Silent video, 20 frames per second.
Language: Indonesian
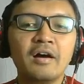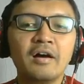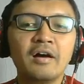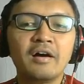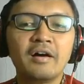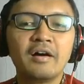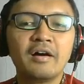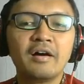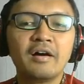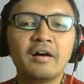
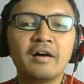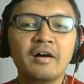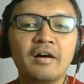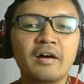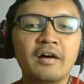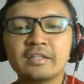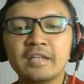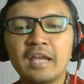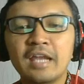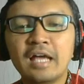uh,
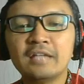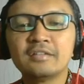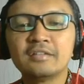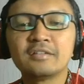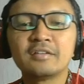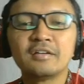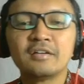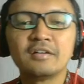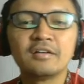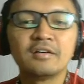yang
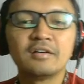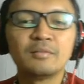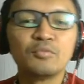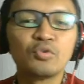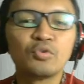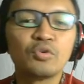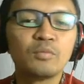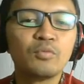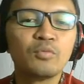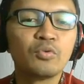jelas eh,
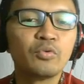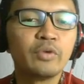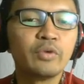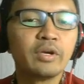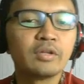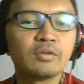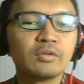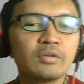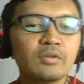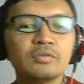buku-buku
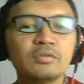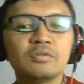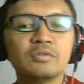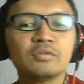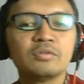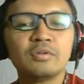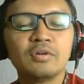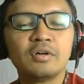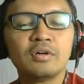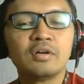uh, itu
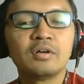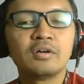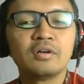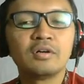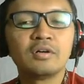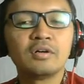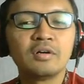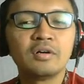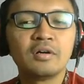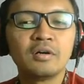
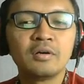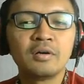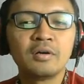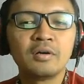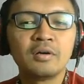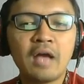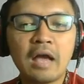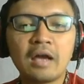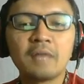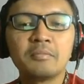uh,
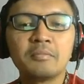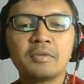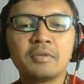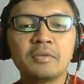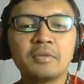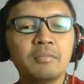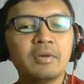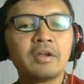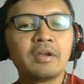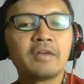akan
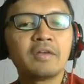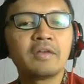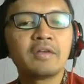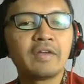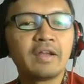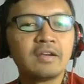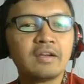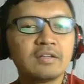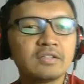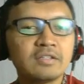menambah
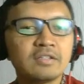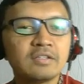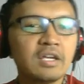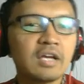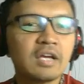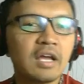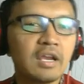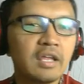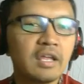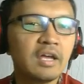
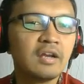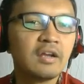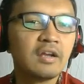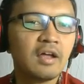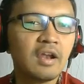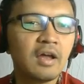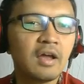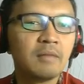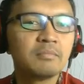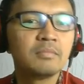referensi kalian
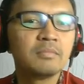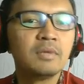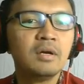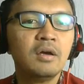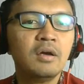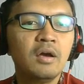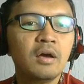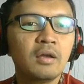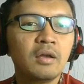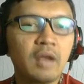dalam
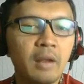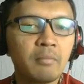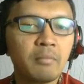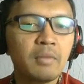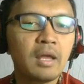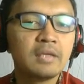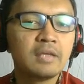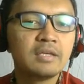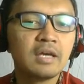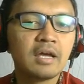dalam
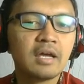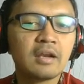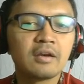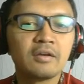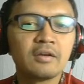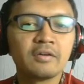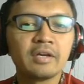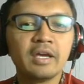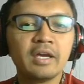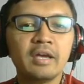belajar.
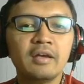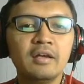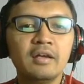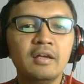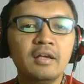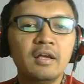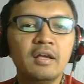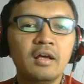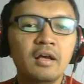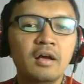Oke. Okay.
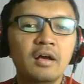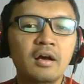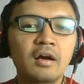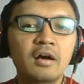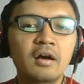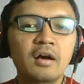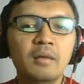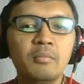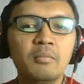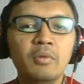
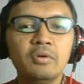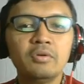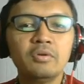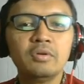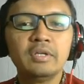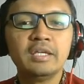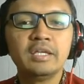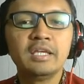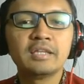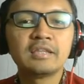Uh,
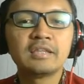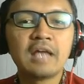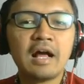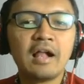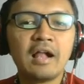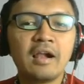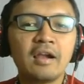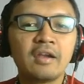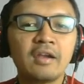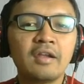modul
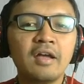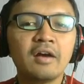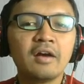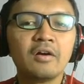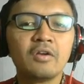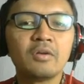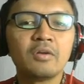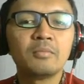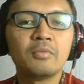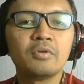digital. Nah,
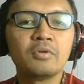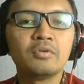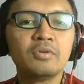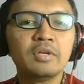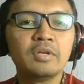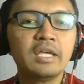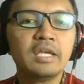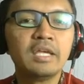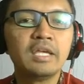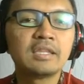kalau
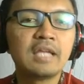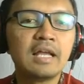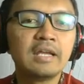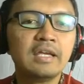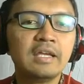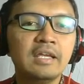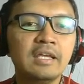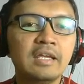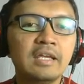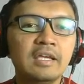modul
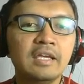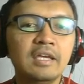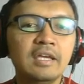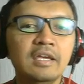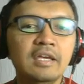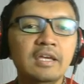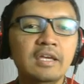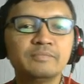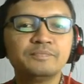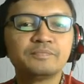digital
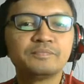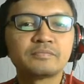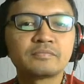ini